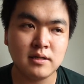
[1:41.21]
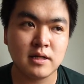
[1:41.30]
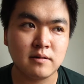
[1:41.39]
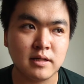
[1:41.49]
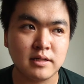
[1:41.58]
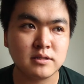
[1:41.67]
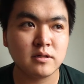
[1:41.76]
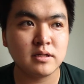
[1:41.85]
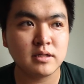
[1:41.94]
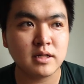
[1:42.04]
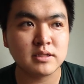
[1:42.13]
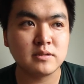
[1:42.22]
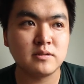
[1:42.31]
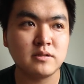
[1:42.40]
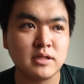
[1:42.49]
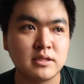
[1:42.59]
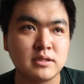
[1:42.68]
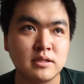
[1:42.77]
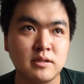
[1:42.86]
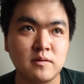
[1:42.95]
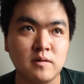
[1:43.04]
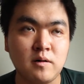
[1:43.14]
なので一人暮らしの留学
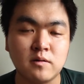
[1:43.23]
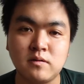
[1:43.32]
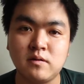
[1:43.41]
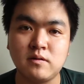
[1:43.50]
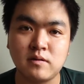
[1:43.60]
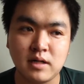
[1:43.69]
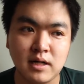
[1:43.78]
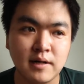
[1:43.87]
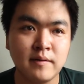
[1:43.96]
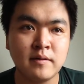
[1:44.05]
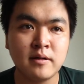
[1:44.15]
生などはほとんどが、